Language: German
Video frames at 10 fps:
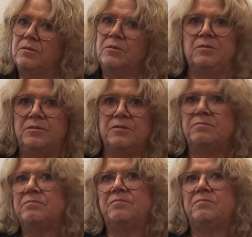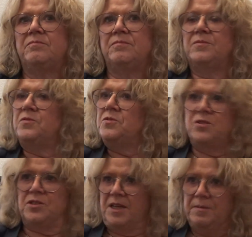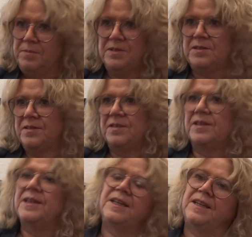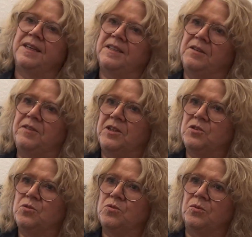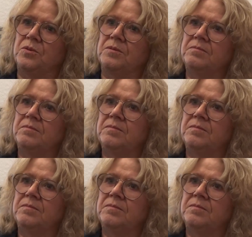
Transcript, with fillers: und für sich selbst den Weg zu suchen.